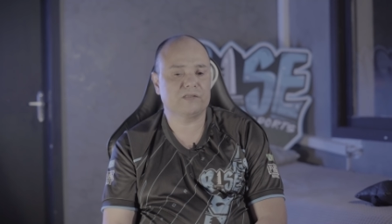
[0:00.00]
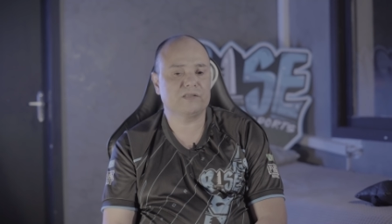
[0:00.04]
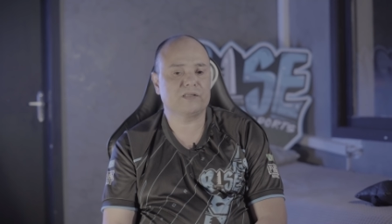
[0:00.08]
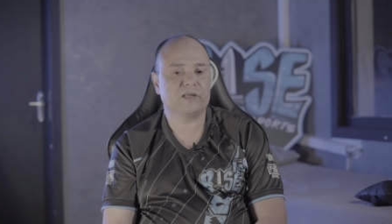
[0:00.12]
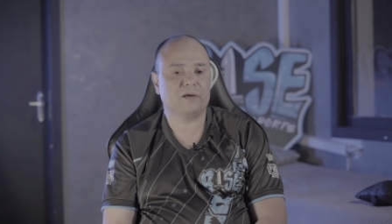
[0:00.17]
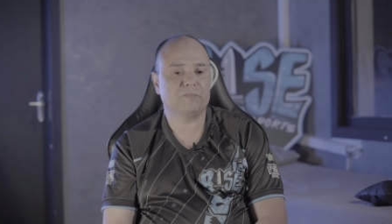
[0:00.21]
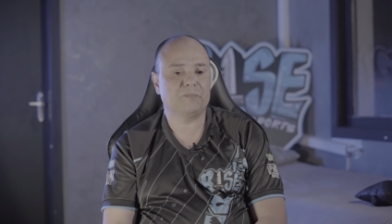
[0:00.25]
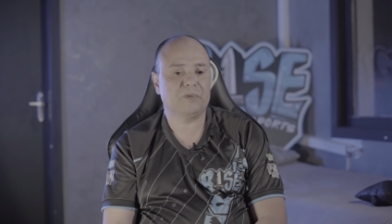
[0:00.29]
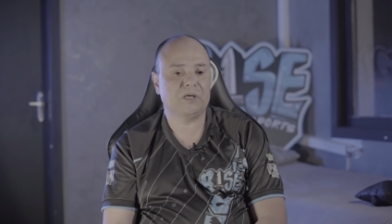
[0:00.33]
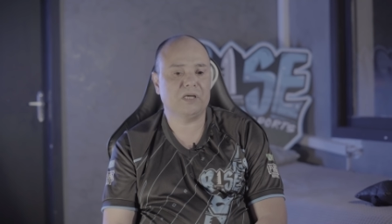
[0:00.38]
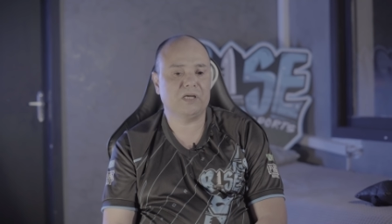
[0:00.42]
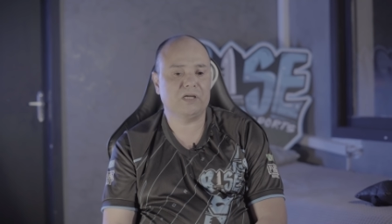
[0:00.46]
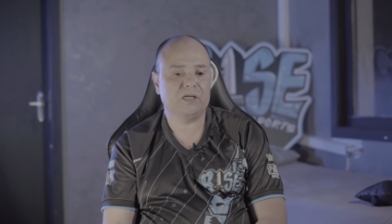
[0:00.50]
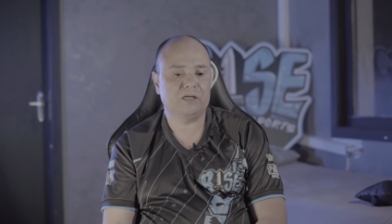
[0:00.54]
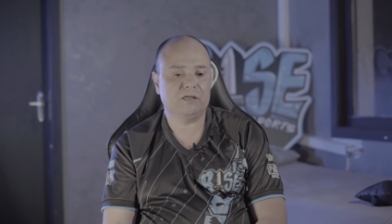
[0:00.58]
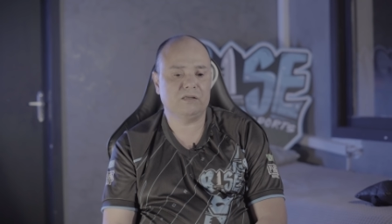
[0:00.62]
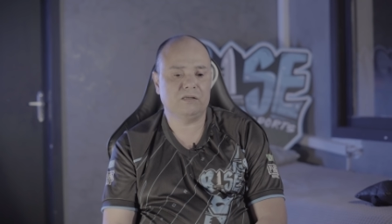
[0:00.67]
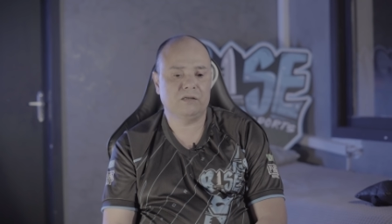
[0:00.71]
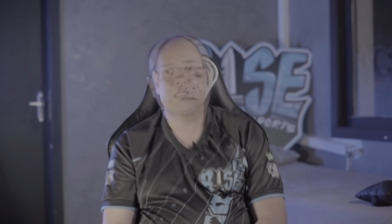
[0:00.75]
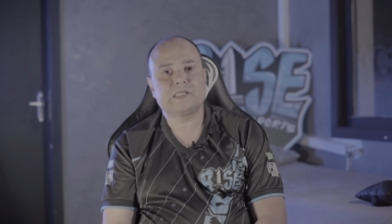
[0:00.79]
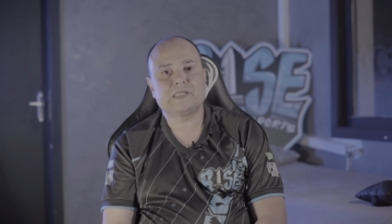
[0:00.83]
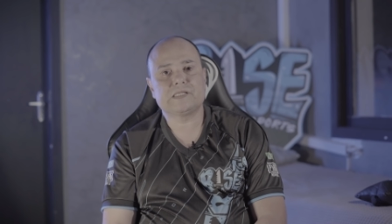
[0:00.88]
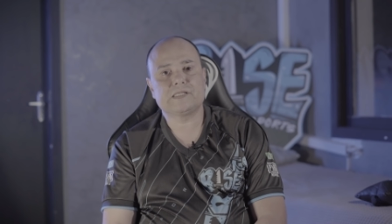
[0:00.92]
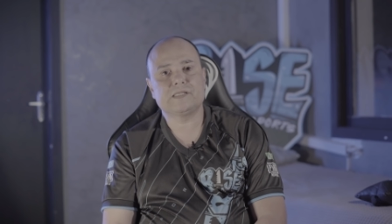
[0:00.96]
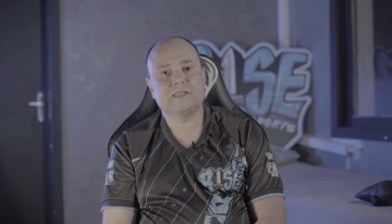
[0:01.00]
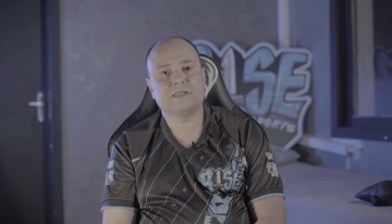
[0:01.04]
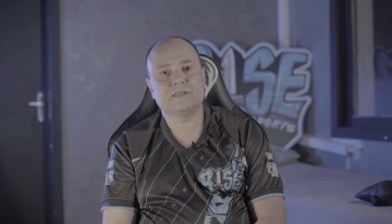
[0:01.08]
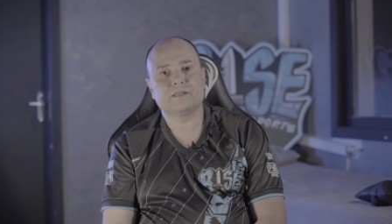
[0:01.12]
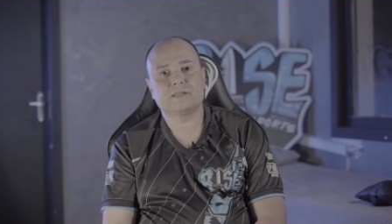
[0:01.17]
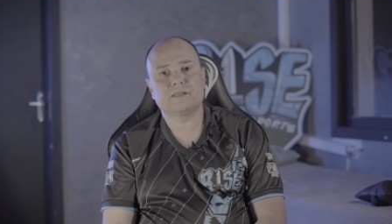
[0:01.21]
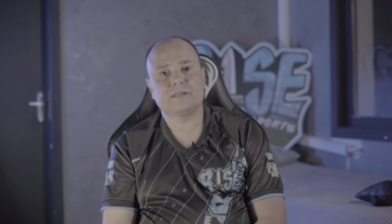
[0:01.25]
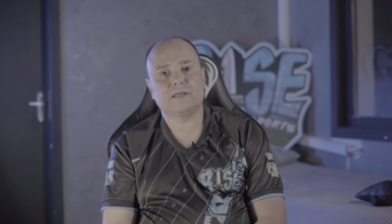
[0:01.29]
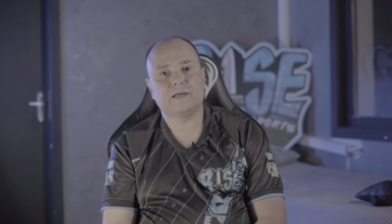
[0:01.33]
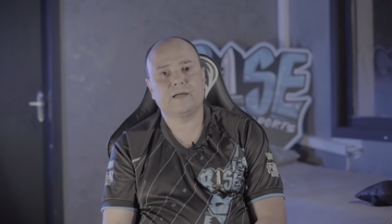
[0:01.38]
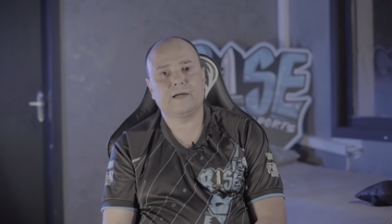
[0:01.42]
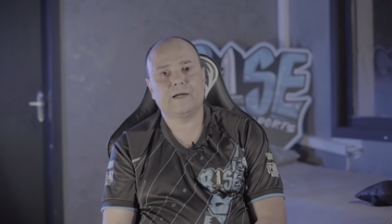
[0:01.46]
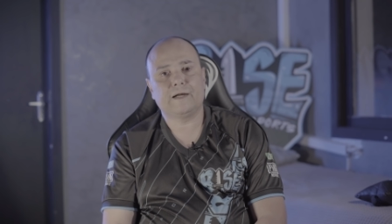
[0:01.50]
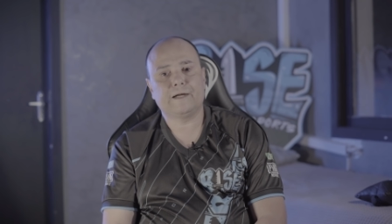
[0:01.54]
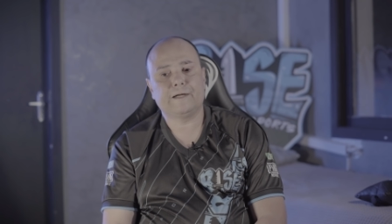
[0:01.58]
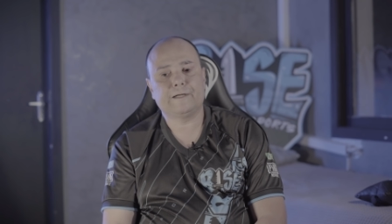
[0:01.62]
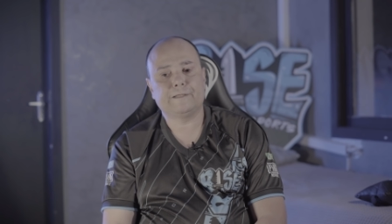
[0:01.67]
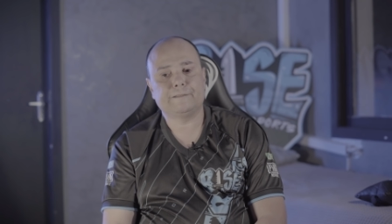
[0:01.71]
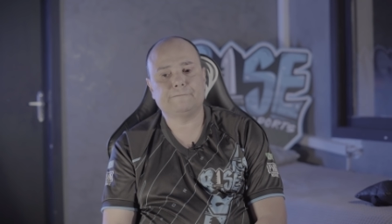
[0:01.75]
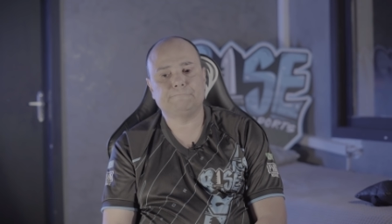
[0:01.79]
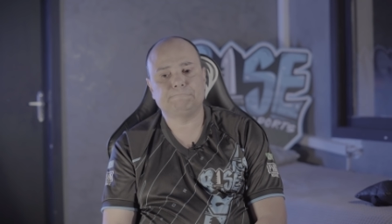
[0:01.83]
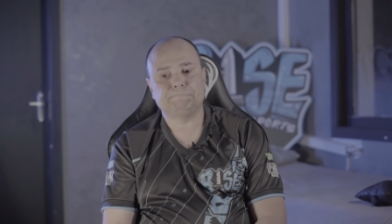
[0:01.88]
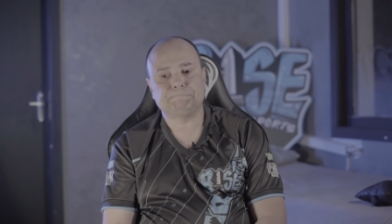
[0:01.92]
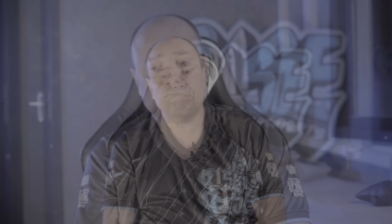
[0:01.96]
sinta bem, se
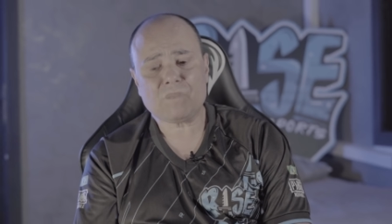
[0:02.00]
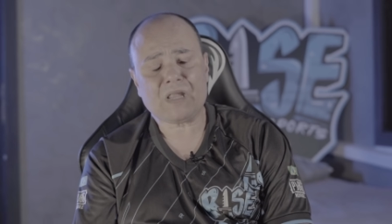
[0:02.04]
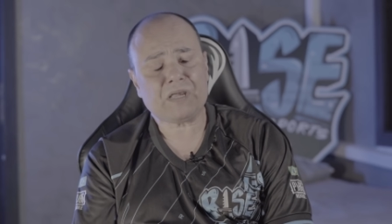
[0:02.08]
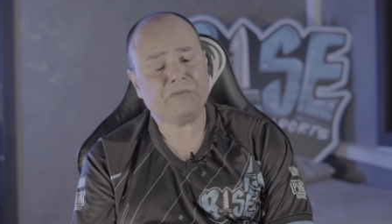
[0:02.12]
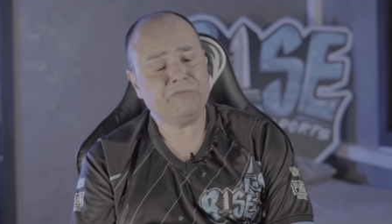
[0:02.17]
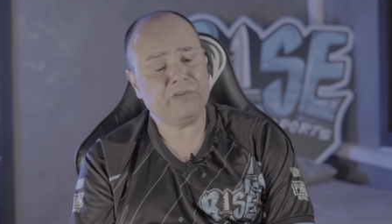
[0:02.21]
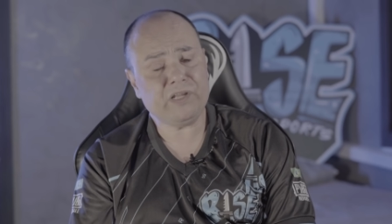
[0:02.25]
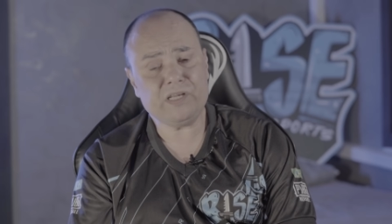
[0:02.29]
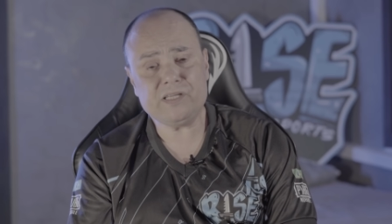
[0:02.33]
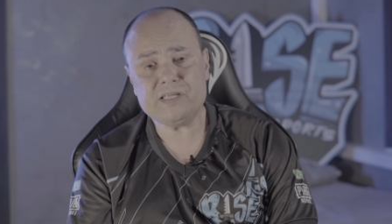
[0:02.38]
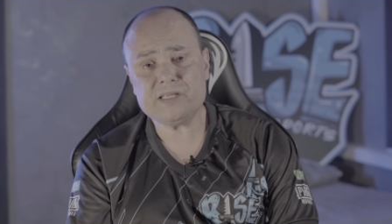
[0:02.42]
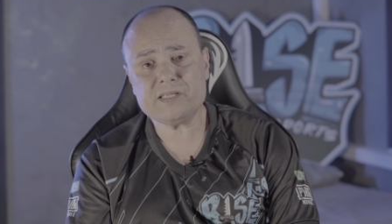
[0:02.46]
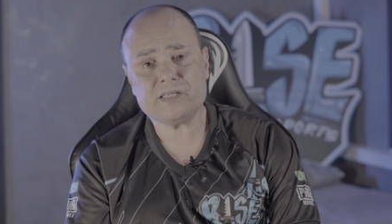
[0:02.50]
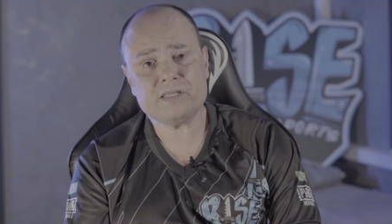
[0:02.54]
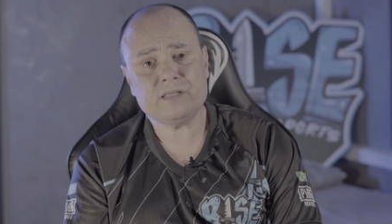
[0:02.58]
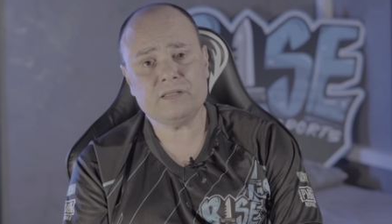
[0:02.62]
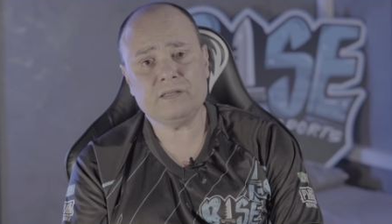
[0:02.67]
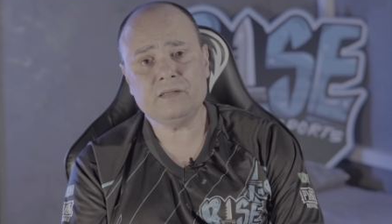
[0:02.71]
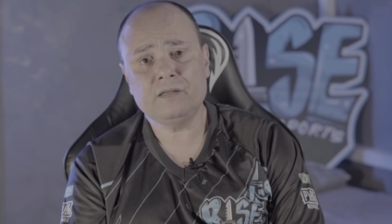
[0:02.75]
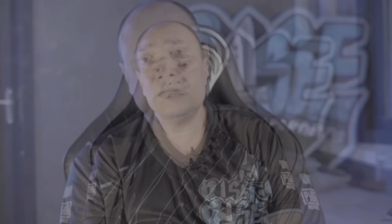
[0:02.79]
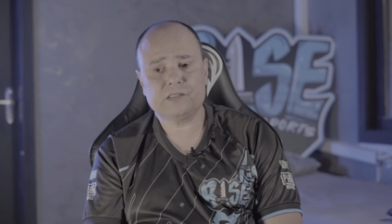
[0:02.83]
sinta feliz,